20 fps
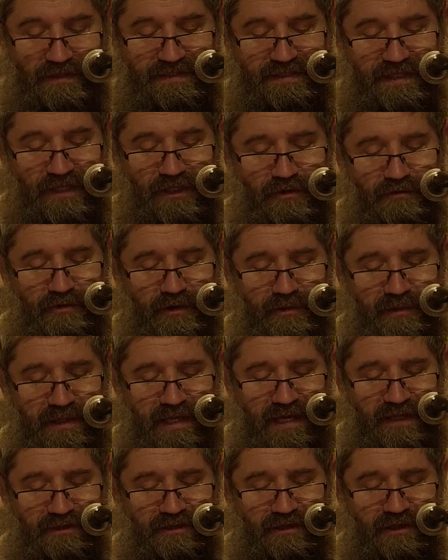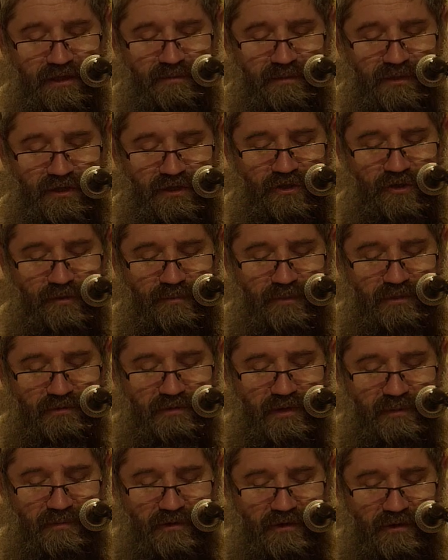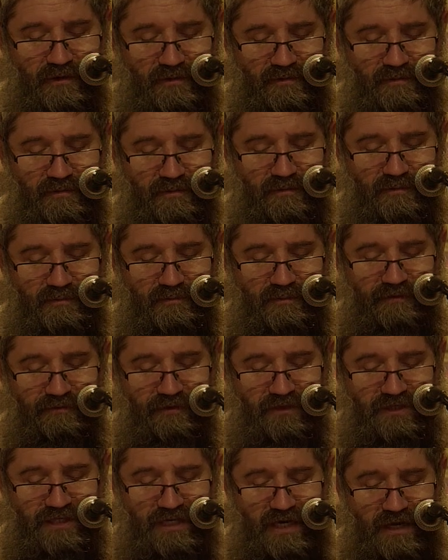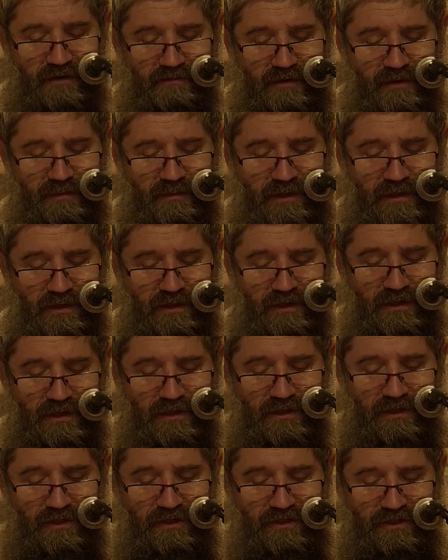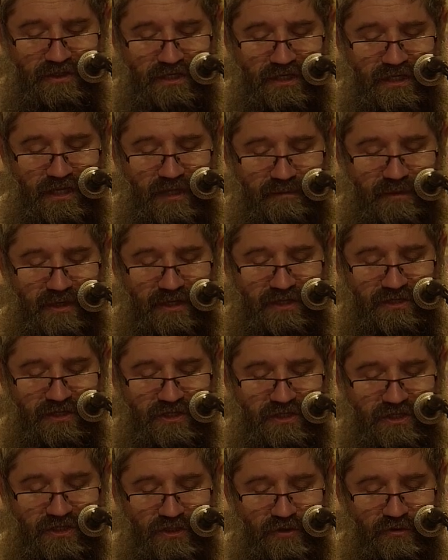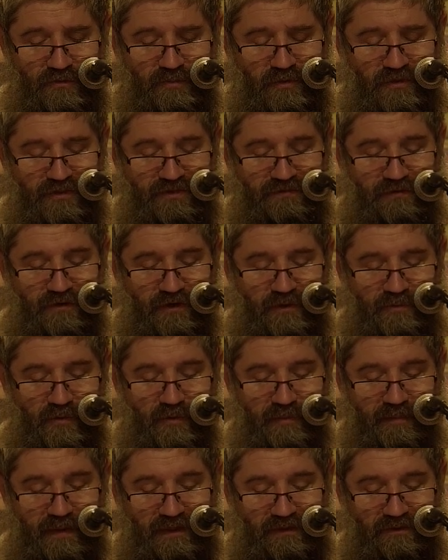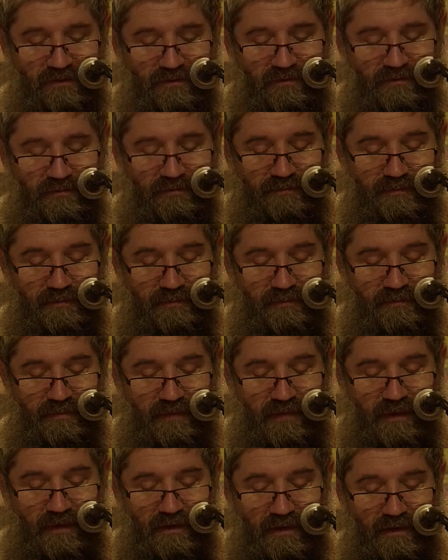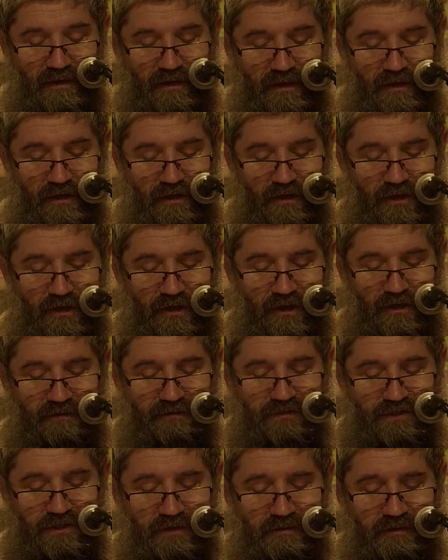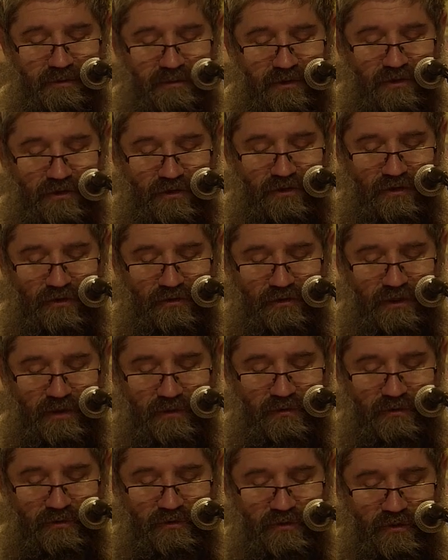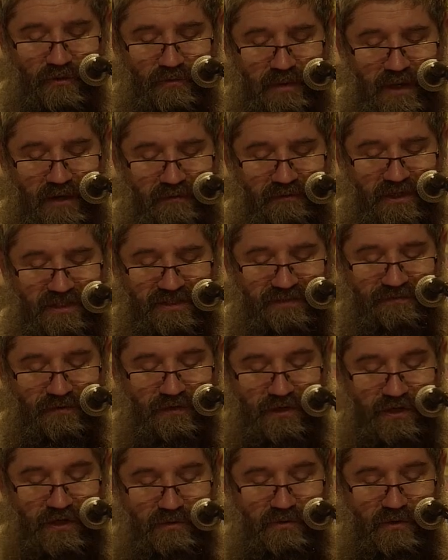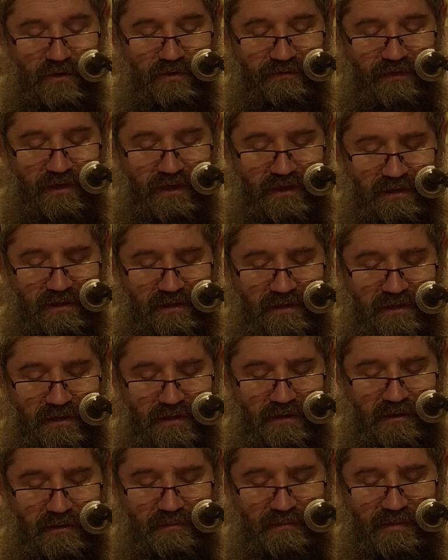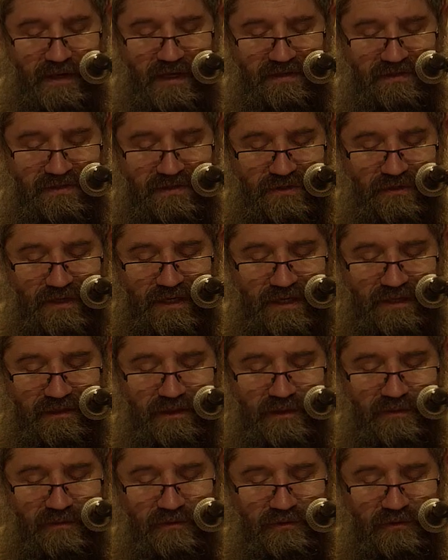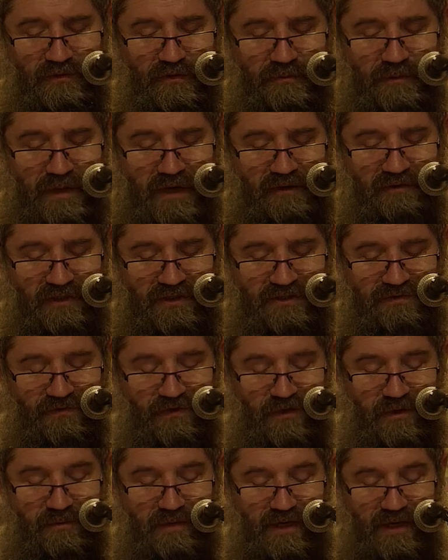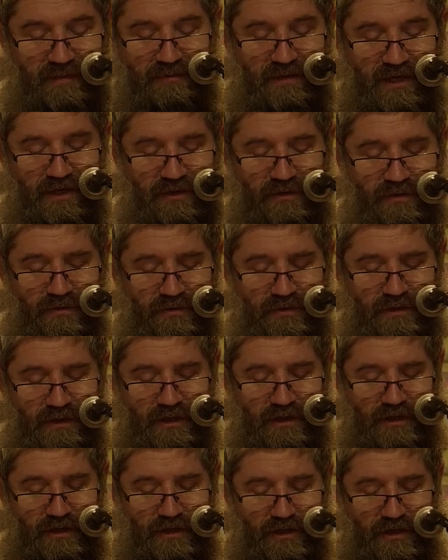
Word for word: I stanąłem nad nim i dobiłem go, bo wiedziałem, że nie będzie żył po swoim upadku. I wziąłem koronę, którą miał na swojej głowie, bransoletę, którą miał na swoim ramieniu